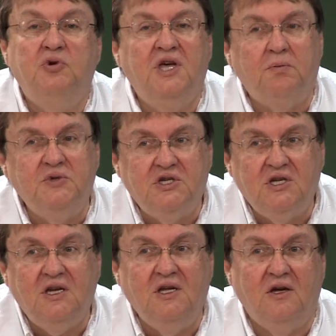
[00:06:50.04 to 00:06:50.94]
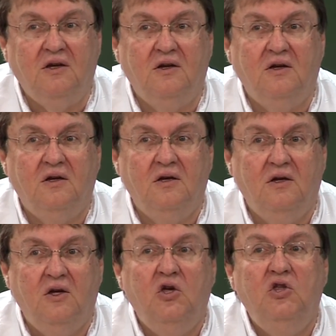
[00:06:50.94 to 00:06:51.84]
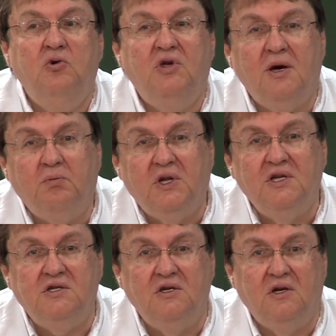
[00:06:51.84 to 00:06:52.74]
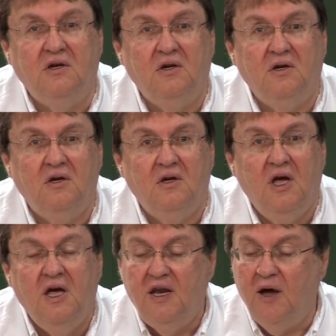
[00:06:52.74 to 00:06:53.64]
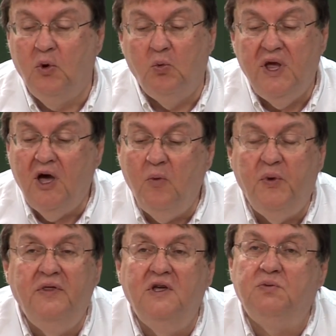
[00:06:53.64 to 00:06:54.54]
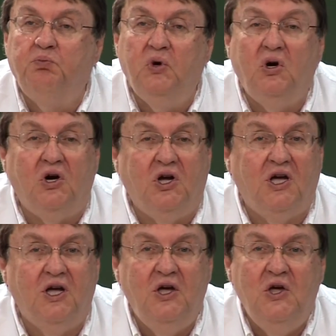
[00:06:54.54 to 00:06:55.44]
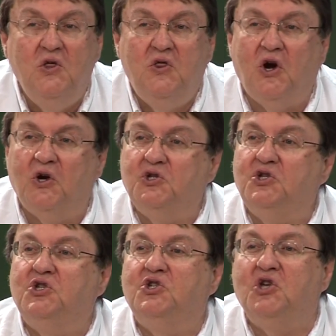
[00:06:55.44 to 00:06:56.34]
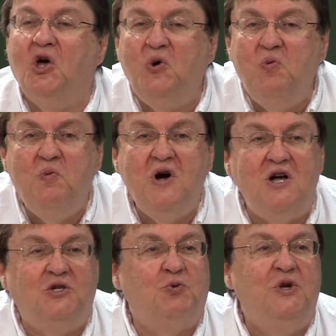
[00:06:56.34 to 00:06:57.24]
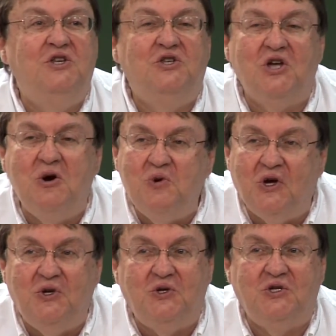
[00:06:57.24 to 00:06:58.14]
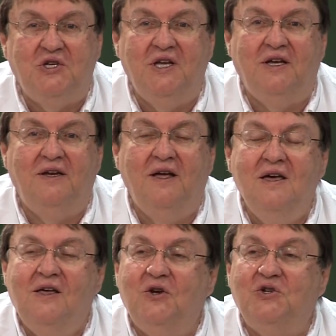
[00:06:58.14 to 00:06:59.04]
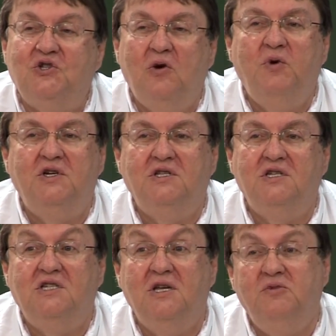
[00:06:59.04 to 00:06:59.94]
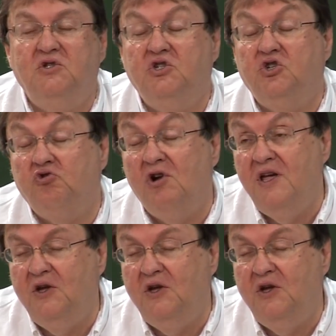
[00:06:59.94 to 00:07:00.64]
Услышав впервые английскую речь, вы ничего не понимали, но вы изучали, вы познавали, и теперь вы понимаете. Открывая Библию